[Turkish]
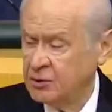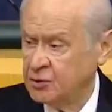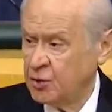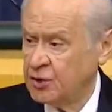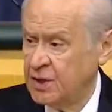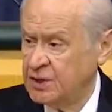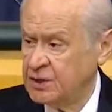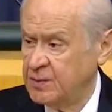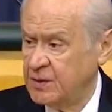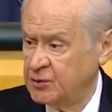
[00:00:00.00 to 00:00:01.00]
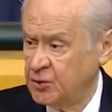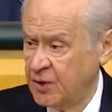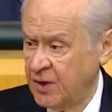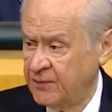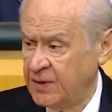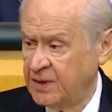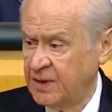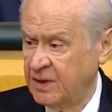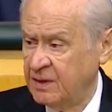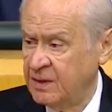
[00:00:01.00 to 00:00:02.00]
Çok geniş bir
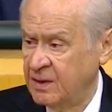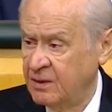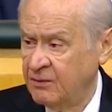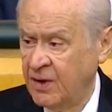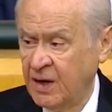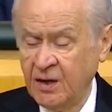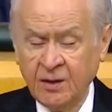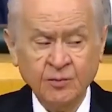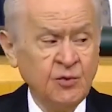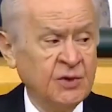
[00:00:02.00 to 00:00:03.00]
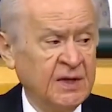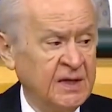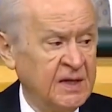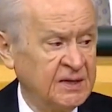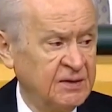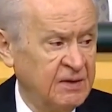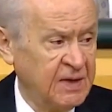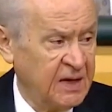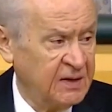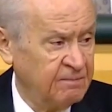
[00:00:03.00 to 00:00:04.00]
coğrafyada varlık mücadelesi
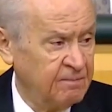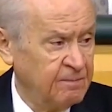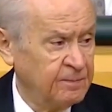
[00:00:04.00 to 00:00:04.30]
veren